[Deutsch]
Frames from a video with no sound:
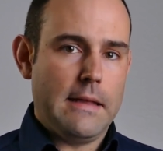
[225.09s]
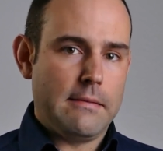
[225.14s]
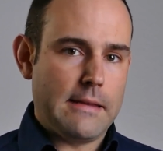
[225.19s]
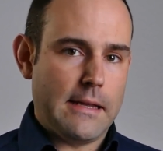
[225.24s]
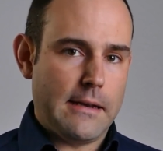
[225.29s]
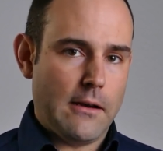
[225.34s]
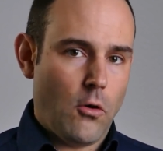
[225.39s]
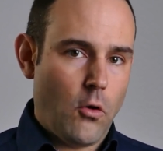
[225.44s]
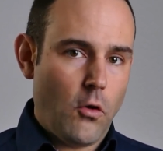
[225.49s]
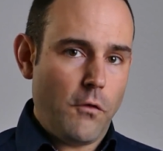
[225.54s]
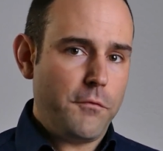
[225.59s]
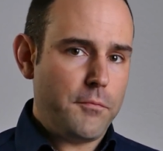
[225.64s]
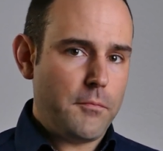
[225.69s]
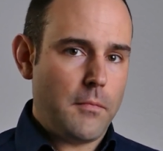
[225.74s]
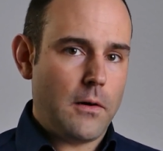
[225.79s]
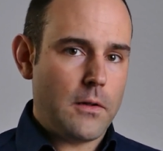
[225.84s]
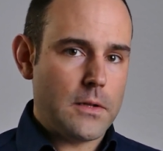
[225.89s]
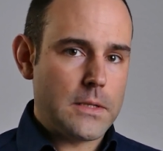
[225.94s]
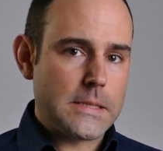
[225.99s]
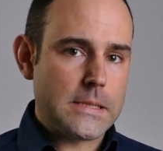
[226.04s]
Denn
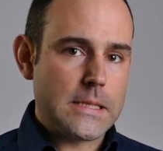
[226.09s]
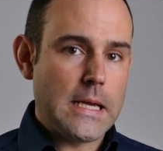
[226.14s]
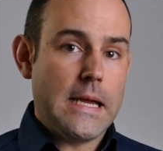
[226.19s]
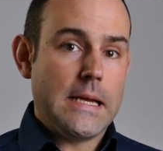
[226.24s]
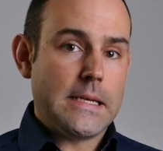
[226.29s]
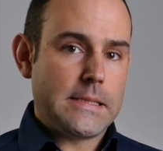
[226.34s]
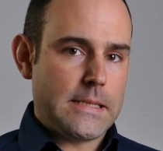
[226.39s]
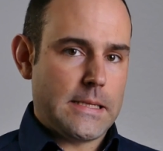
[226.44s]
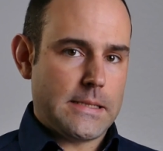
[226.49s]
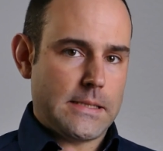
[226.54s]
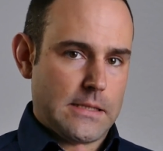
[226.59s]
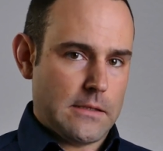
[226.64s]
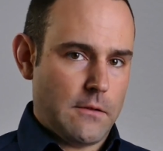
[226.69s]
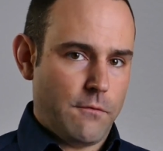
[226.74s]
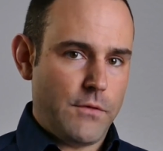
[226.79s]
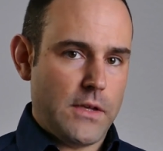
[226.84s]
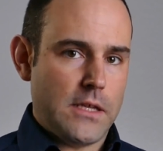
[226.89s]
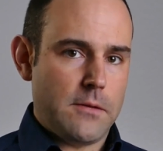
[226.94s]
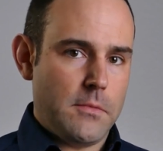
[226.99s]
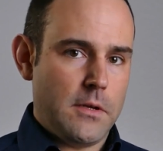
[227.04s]
oftmals setzen
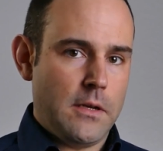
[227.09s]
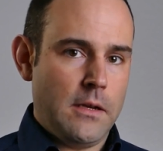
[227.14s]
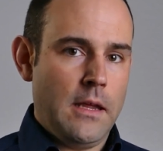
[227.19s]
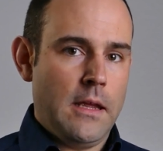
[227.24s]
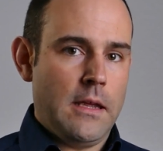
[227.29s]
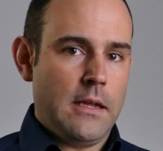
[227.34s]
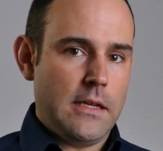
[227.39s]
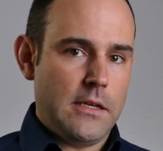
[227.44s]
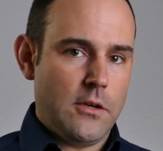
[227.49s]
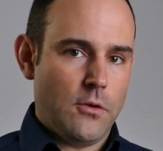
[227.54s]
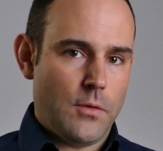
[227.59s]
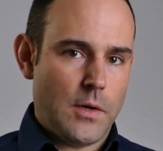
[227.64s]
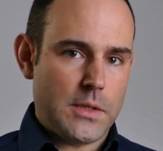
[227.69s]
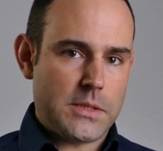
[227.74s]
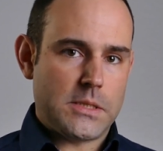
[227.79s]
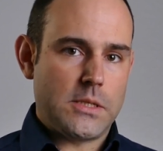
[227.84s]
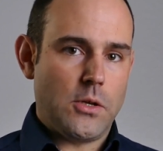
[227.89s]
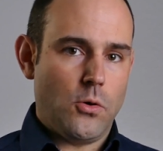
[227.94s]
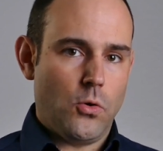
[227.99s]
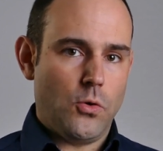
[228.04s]
Firmen
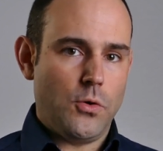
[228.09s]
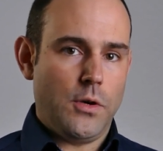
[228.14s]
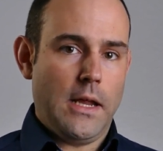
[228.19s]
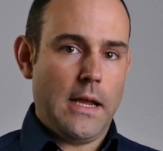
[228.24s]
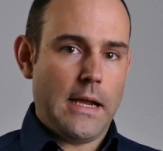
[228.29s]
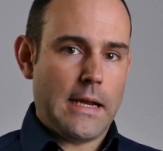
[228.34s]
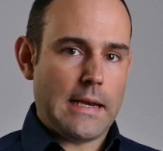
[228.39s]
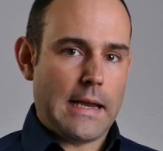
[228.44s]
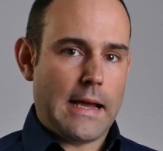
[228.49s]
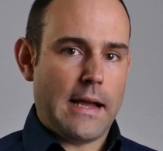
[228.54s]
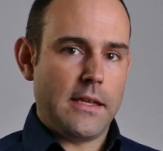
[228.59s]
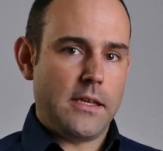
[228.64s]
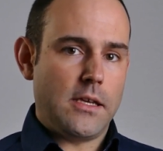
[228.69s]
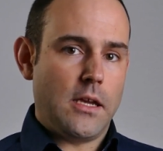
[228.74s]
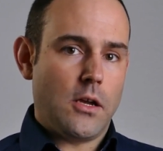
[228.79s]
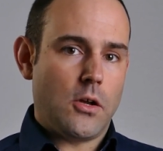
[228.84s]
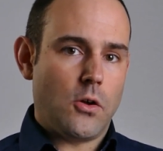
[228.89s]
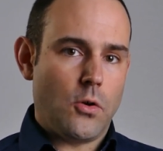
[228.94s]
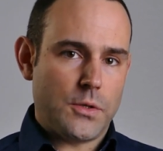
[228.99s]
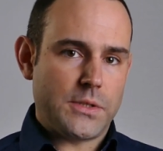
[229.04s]
Innovation gleich
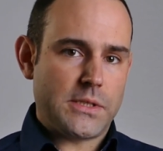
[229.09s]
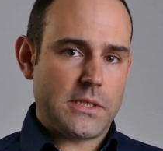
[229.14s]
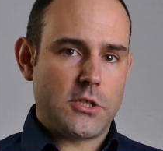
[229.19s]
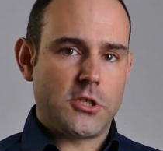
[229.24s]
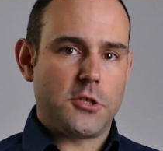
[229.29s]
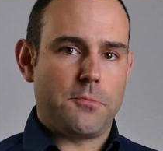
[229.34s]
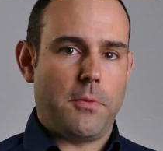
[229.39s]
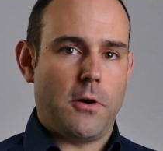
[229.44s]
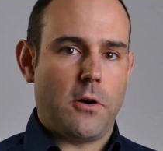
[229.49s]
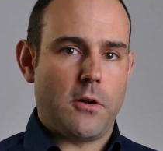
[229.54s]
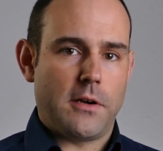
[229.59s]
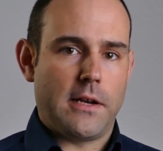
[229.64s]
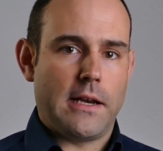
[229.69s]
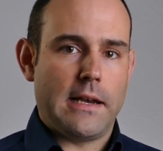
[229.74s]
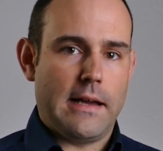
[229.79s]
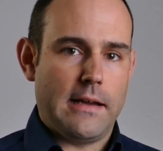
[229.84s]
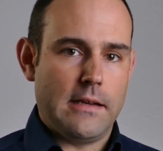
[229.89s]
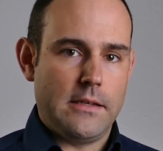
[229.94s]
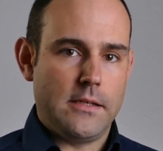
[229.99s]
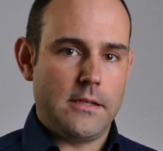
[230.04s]
Kostensparen
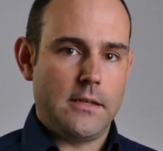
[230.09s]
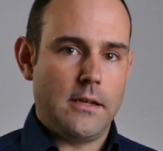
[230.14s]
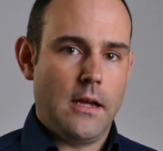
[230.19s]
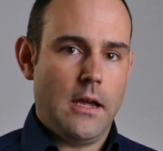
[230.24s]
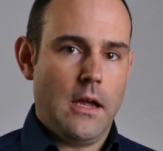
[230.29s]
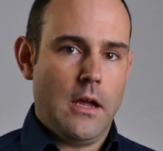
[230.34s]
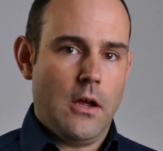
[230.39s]
gleich.